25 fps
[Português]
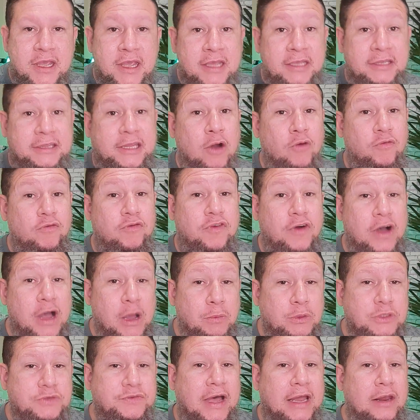Então
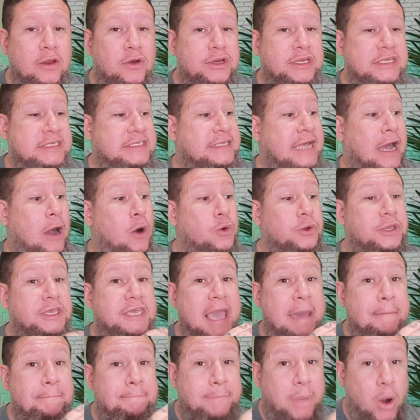vamos valorizar o que
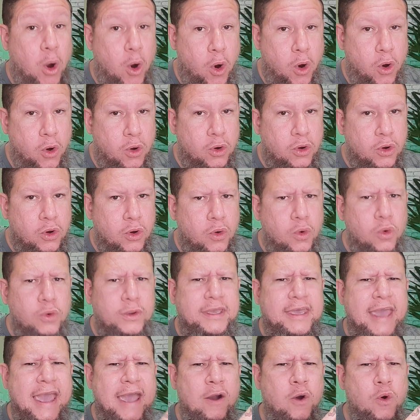é bom, o
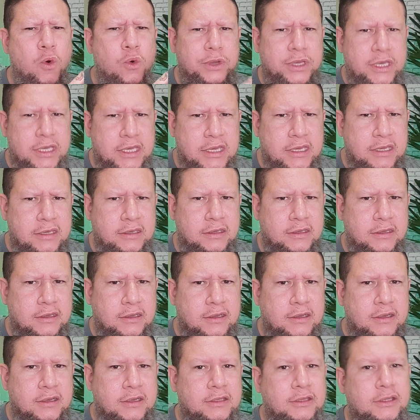que é ruim,
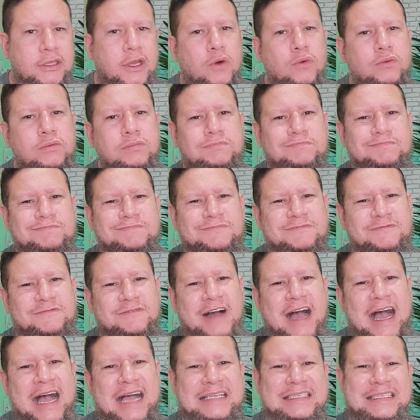não
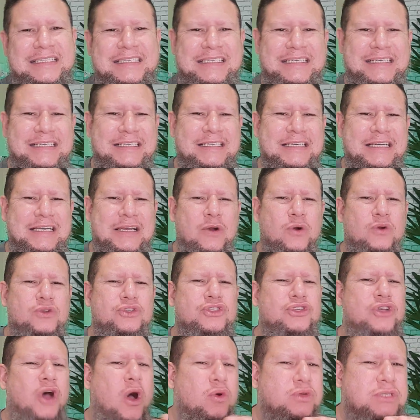faça.
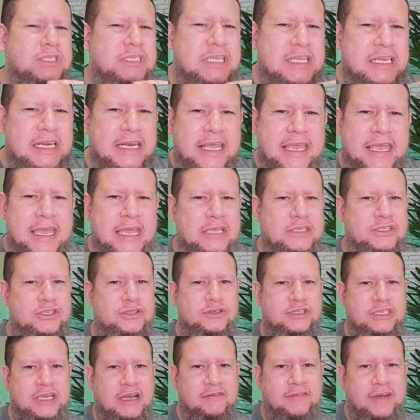Só o
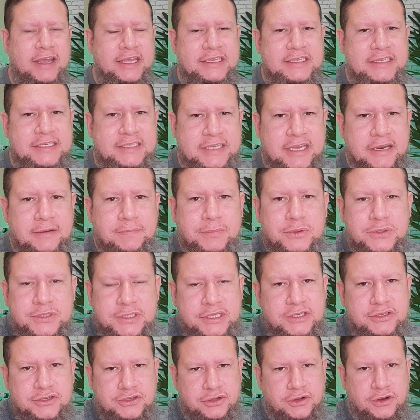silêncio já vai dizer por
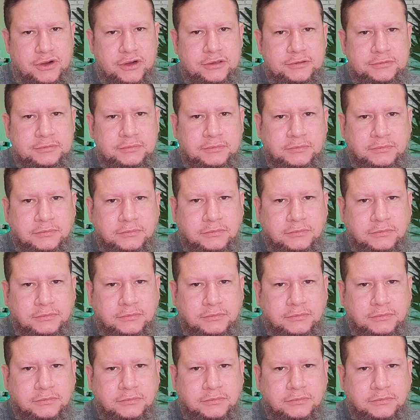si só.